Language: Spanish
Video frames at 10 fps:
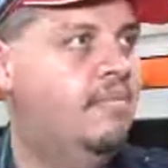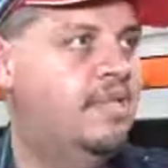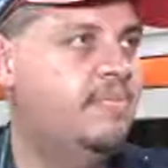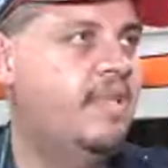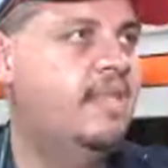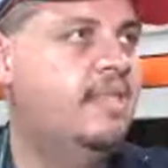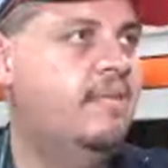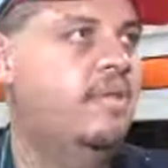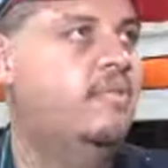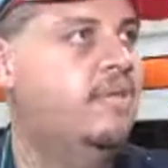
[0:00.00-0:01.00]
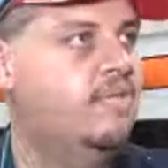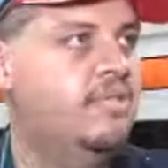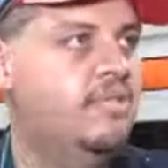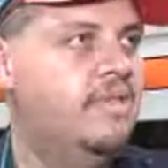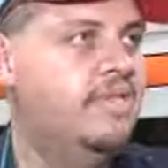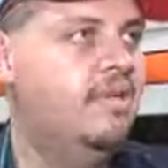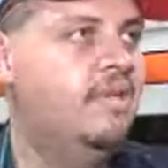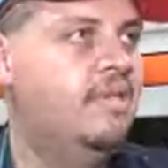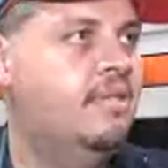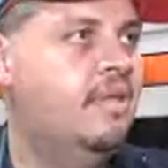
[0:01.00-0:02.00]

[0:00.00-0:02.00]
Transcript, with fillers: Max Peralta, también en una condición estable.